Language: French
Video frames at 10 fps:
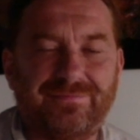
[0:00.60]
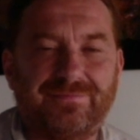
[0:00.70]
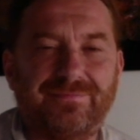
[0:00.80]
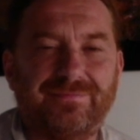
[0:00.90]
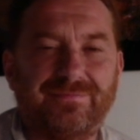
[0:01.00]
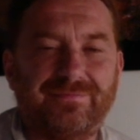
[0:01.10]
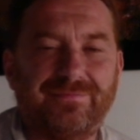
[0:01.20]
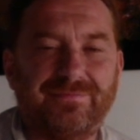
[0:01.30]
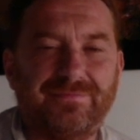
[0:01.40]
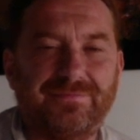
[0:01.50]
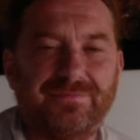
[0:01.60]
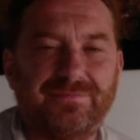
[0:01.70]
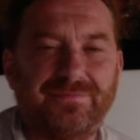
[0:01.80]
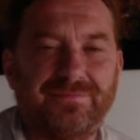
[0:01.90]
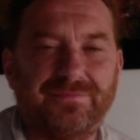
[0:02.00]
Monsieur Barban, pourquoi une
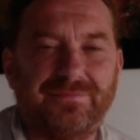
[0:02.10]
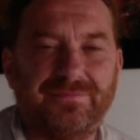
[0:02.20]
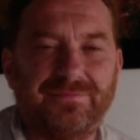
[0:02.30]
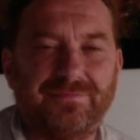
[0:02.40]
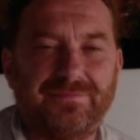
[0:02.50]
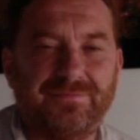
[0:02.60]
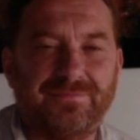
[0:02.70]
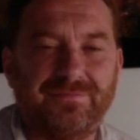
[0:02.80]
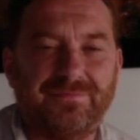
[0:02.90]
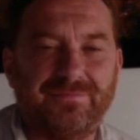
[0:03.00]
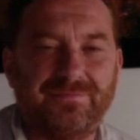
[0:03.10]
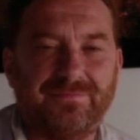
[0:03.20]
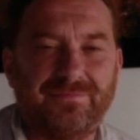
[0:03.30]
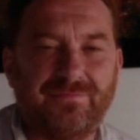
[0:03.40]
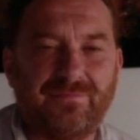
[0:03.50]
formation sur le référent
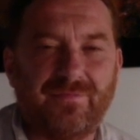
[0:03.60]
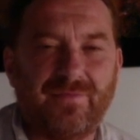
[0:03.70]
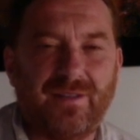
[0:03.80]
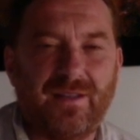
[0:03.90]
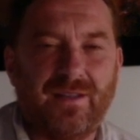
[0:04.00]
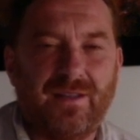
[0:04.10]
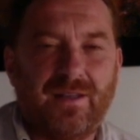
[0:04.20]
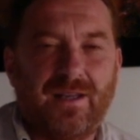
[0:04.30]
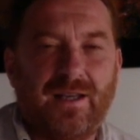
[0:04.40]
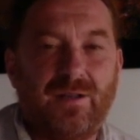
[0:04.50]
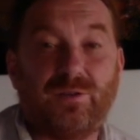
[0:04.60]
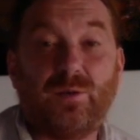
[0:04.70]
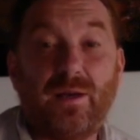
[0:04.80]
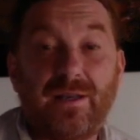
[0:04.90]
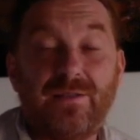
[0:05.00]
parcours Alors,
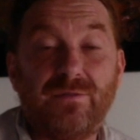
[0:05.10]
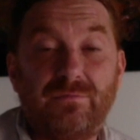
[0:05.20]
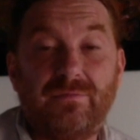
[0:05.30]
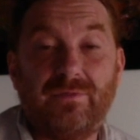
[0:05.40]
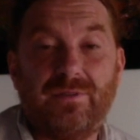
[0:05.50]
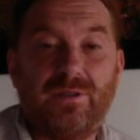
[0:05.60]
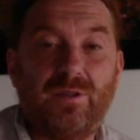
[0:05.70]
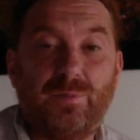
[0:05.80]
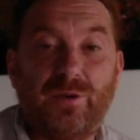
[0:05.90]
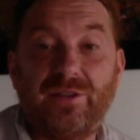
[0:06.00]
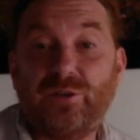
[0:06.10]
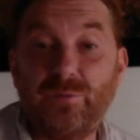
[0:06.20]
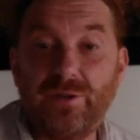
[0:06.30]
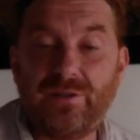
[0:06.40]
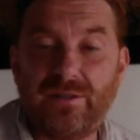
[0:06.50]
trois raisons euh, peuvent être
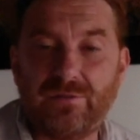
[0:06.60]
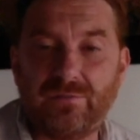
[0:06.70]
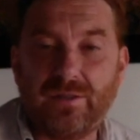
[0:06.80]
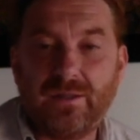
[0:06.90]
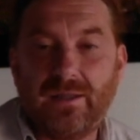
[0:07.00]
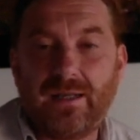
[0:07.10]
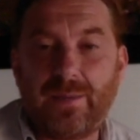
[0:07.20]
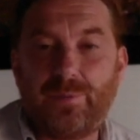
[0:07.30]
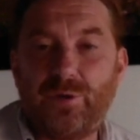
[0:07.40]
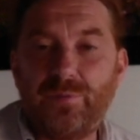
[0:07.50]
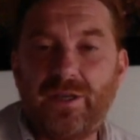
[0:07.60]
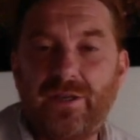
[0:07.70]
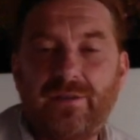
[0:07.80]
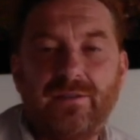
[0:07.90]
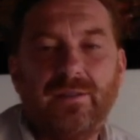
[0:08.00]
mises en avant. La
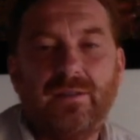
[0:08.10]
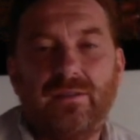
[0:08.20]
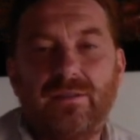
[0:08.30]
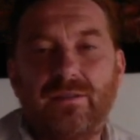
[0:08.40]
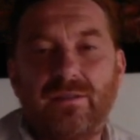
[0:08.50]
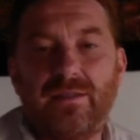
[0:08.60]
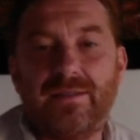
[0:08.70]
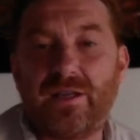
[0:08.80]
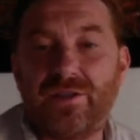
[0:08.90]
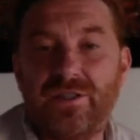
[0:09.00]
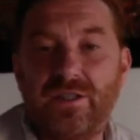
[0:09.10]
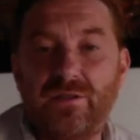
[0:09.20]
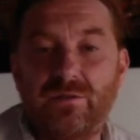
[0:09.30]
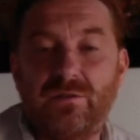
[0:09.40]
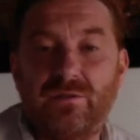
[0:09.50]
première, euh, il
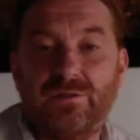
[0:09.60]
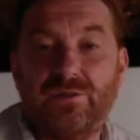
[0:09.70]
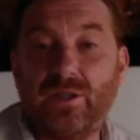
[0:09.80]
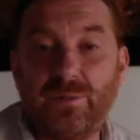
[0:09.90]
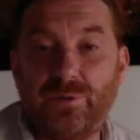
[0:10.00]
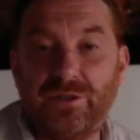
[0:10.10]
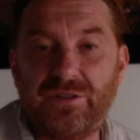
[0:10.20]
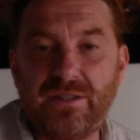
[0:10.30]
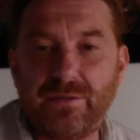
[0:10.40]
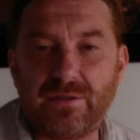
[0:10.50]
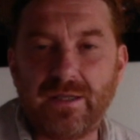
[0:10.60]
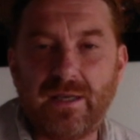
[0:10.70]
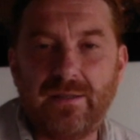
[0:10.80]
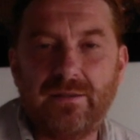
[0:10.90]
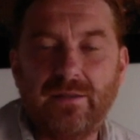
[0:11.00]
s'agit, euh, dans les politiques
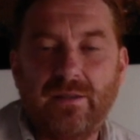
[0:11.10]
sociales